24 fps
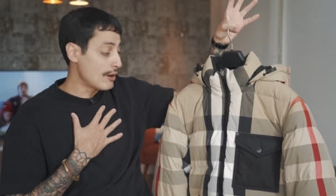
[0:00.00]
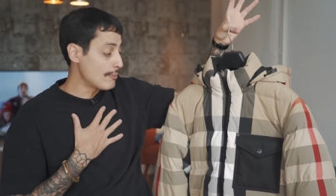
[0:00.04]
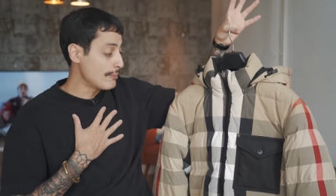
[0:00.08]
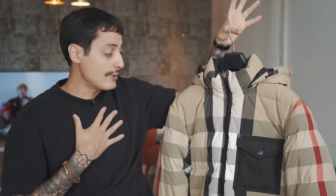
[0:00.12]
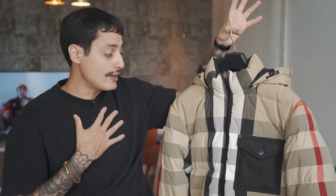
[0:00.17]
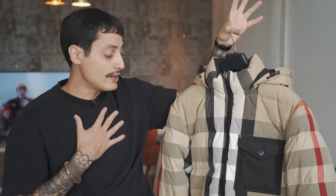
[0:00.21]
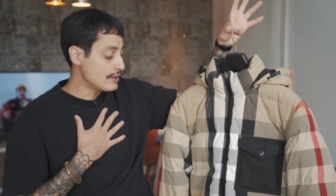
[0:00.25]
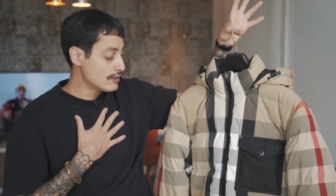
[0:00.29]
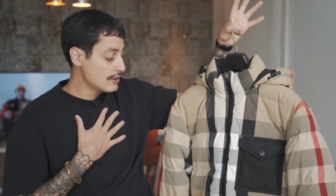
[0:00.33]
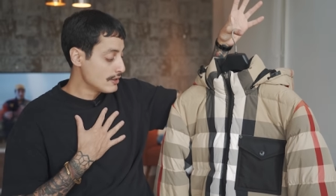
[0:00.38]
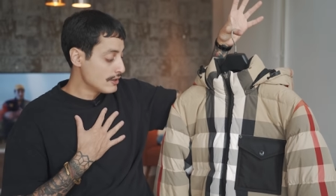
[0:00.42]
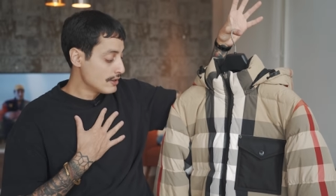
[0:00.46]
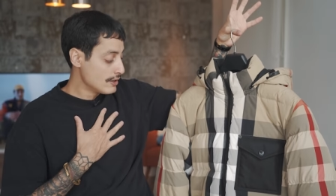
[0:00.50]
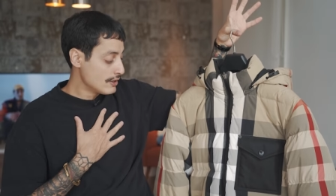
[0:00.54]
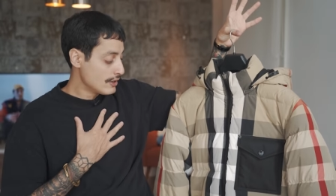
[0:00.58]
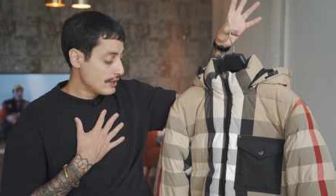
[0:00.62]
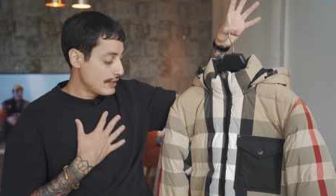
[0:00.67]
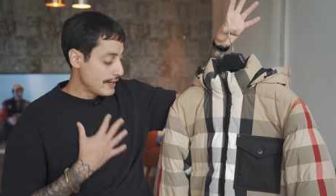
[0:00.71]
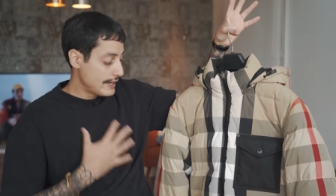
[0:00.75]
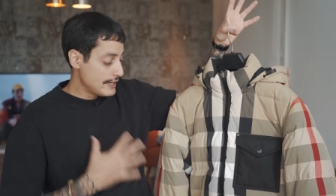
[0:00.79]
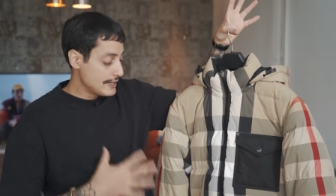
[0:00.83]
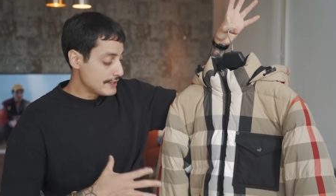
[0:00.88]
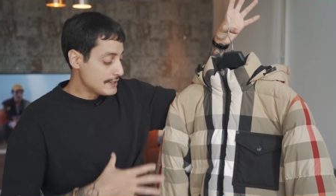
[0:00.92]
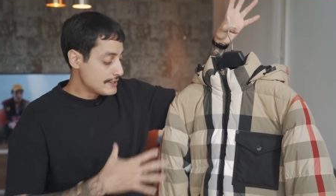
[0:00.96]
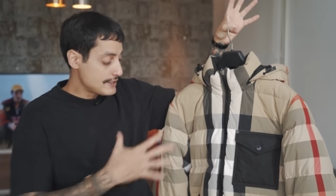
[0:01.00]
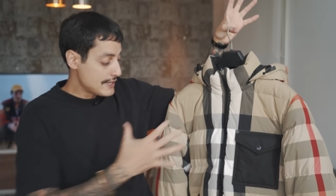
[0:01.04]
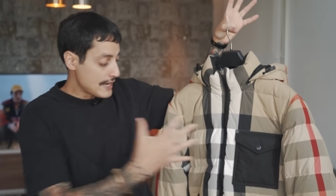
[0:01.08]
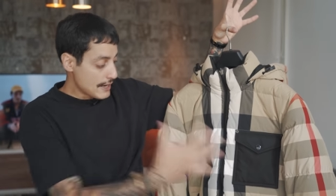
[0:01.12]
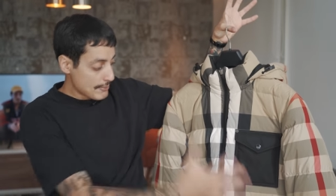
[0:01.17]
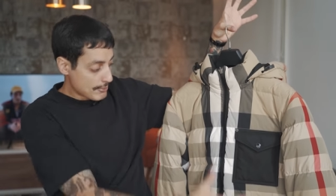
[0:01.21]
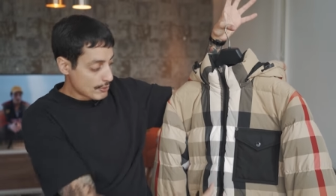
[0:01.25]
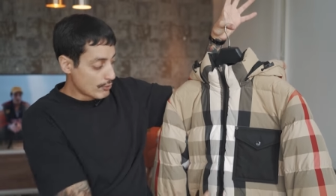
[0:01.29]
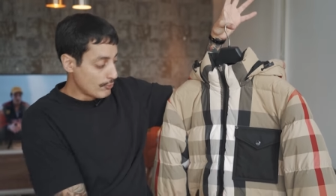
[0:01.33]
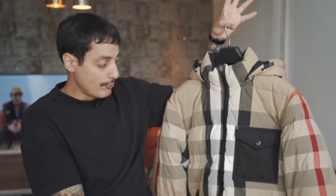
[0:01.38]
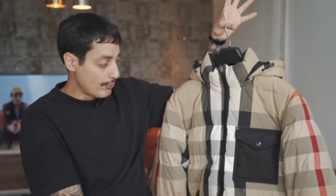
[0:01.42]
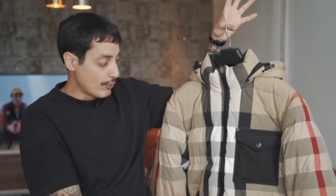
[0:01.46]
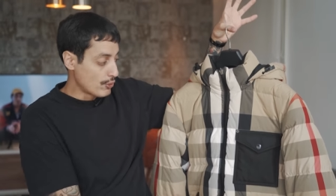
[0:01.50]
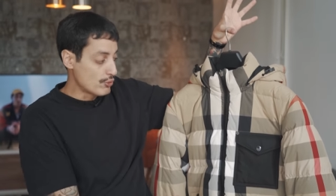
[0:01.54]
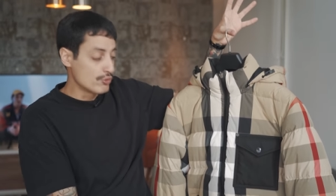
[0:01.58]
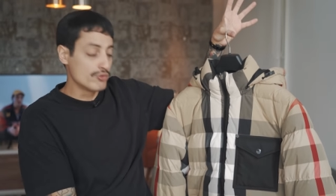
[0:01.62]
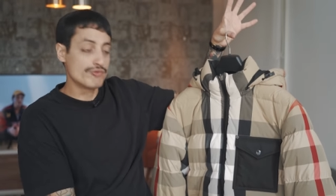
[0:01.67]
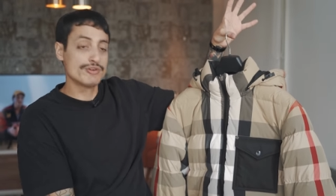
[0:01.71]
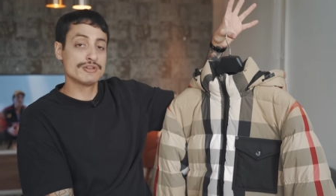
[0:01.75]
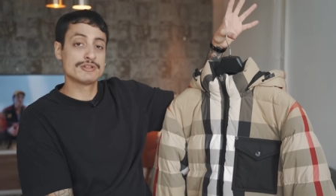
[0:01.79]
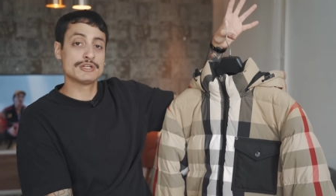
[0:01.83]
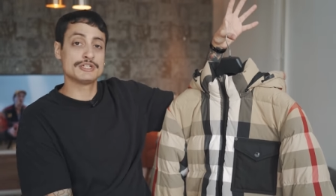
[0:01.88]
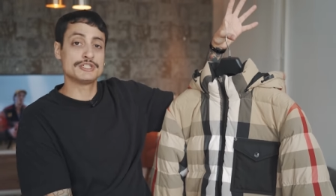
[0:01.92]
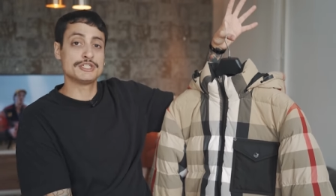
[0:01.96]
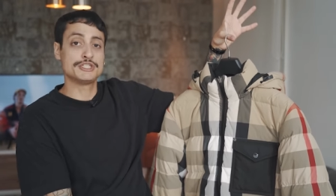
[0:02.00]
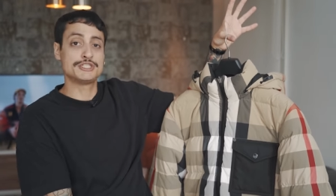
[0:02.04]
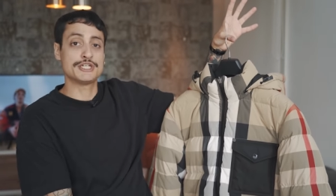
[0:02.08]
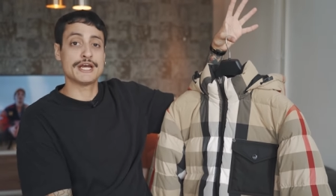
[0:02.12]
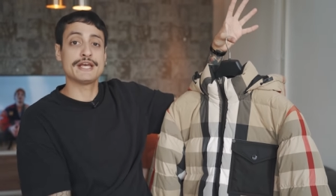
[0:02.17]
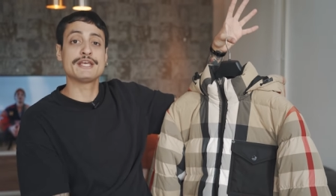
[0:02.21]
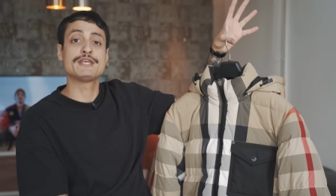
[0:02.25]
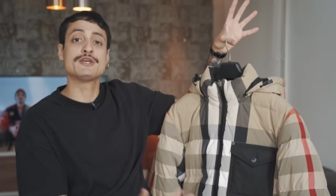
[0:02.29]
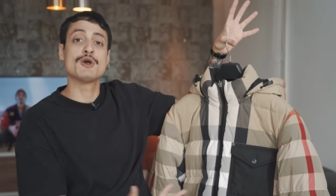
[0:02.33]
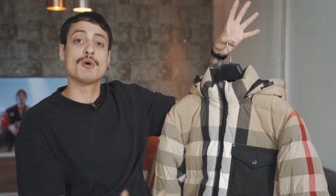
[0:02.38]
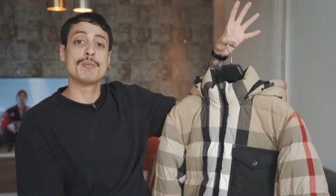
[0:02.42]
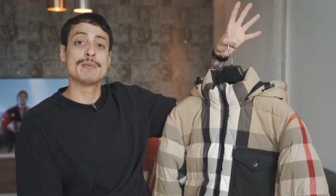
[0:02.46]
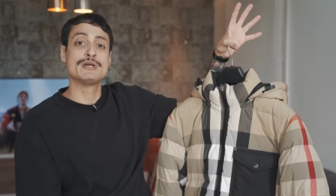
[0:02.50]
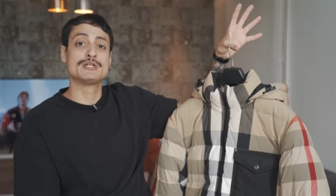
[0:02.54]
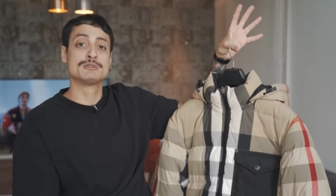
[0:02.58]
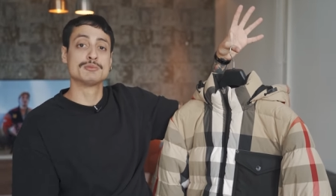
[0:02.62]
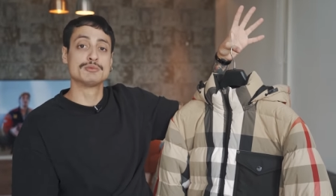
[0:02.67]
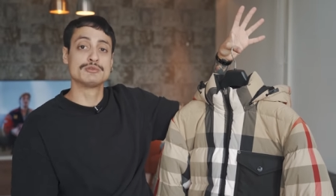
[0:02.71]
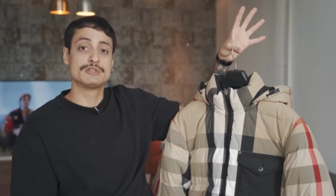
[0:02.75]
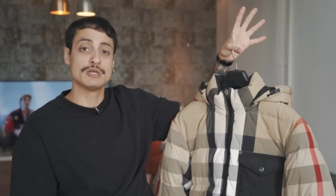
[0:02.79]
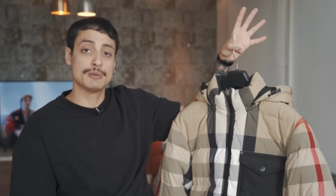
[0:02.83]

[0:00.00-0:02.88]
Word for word: amei ele quebra um pouco o vintage check e ao mesmo